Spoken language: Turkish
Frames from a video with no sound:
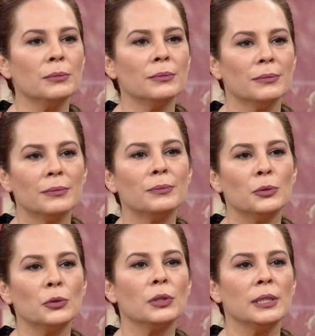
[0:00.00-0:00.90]
Queens'desin,
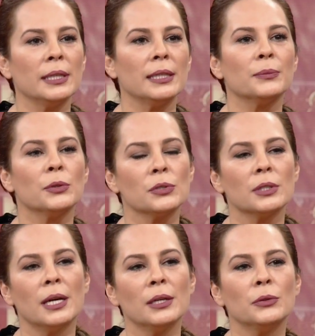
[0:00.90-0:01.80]
daha iyi. Çok önceden.
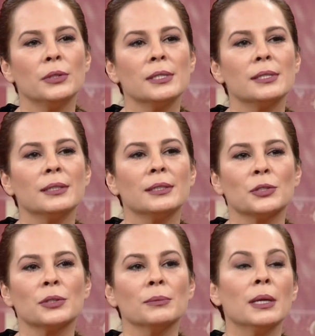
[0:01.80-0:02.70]
akıllıca Queens'e bence.
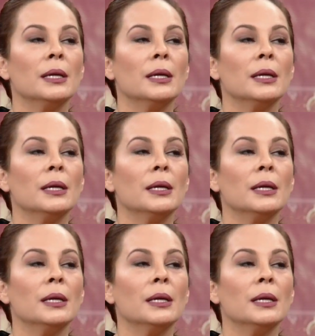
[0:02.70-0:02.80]
Taşın.